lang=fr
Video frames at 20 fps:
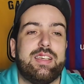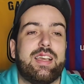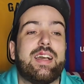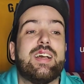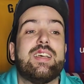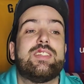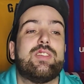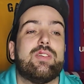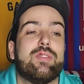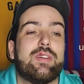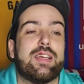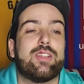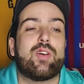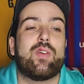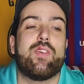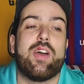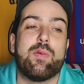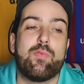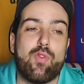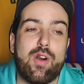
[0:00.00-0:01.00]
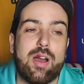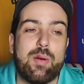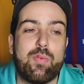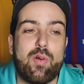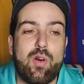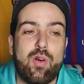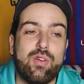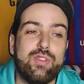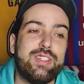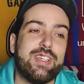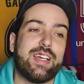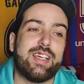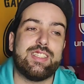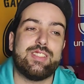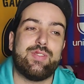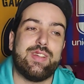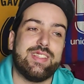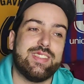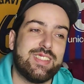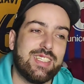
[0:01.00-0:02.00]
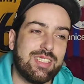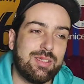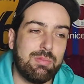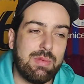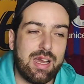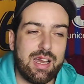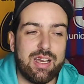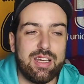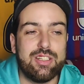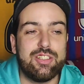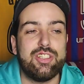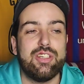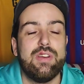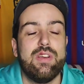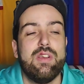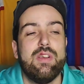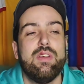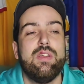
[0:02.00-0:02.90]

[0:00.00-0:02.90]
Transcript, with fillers: il reste 80 points à prendre, il reste 27 matchs,